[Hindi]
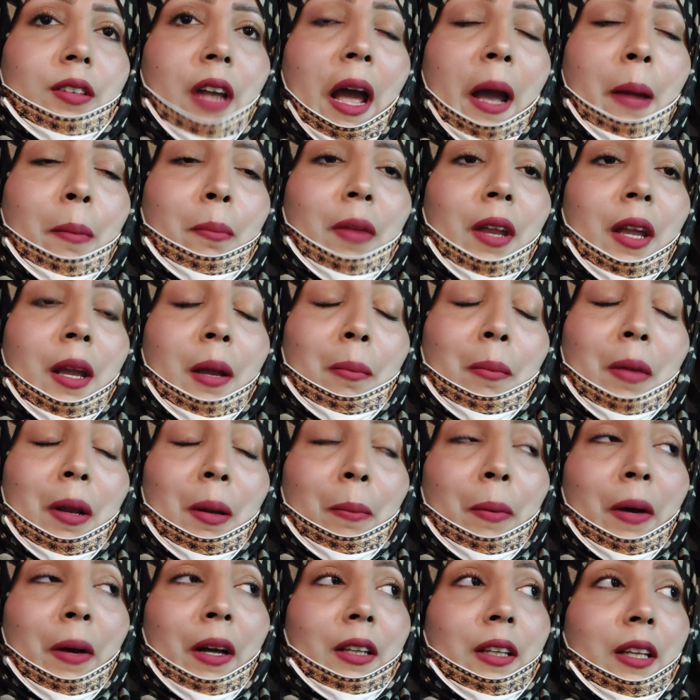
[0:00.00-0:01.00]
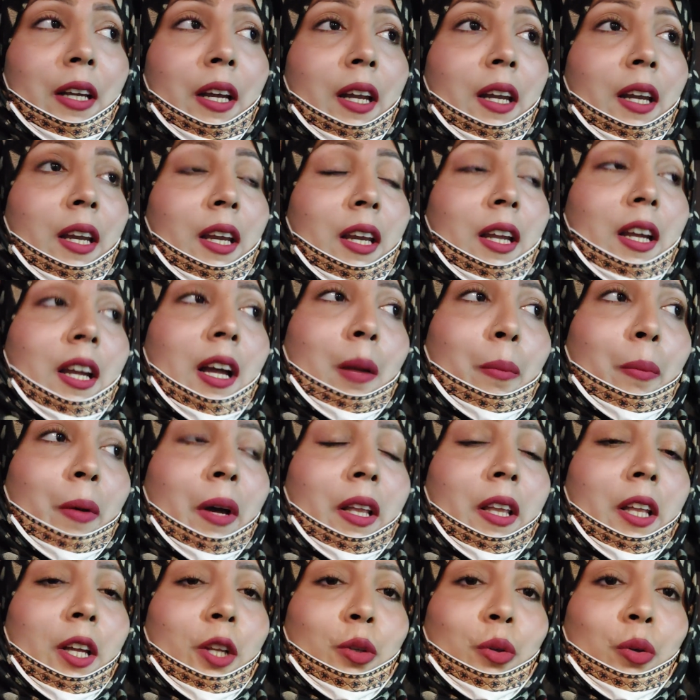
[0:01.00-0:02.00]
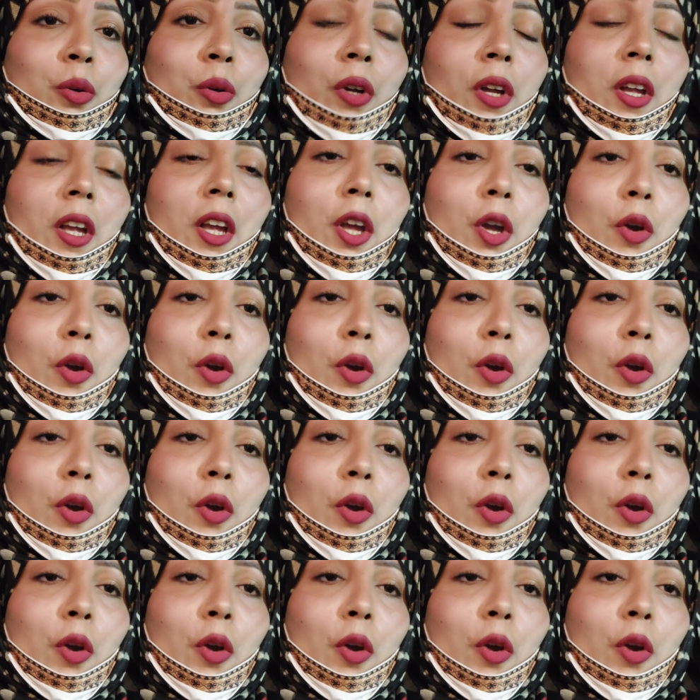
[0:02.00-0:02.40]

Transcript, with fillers: टाइम नहीं मिल पाता है नहीं निकल पाता है तो